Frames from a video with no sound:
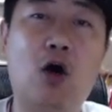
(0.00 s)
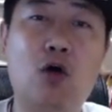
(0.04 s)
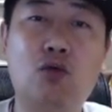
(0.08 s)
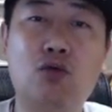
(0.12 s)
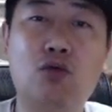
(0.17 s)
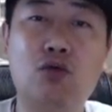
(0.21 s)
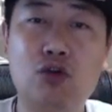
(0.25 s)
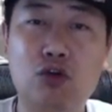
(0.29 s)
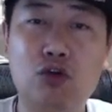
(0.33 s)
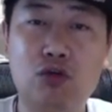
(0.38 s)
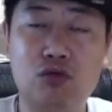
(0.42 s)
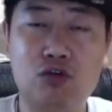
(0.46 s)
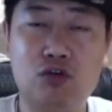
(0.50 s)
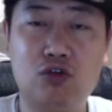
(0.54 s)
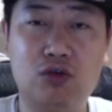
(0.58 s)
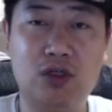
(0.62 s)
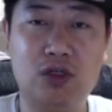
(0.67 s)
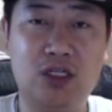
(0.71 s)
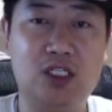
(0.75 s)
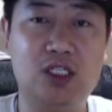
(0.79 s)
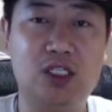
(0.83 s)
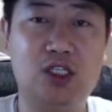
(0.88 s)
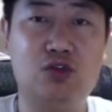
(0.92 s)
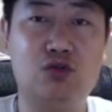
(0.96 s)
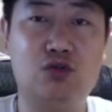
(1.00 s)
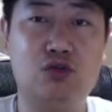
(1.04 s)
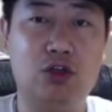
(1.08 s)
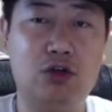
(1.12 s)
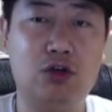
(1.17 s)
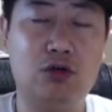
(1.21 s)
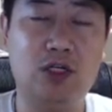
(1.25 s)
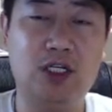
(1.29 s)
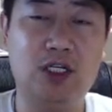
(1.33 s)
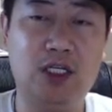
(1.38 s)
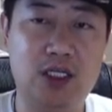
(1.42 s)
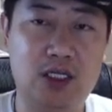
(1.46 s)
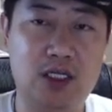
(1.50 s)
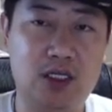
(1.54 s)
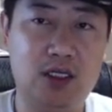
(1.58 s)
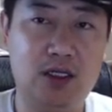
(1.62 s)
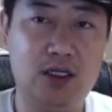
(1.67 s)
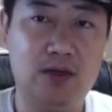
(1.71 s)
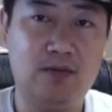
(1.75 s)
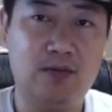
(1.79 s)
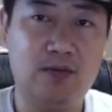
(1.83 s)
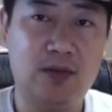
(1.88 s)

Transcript: 无用处的技术有了意义。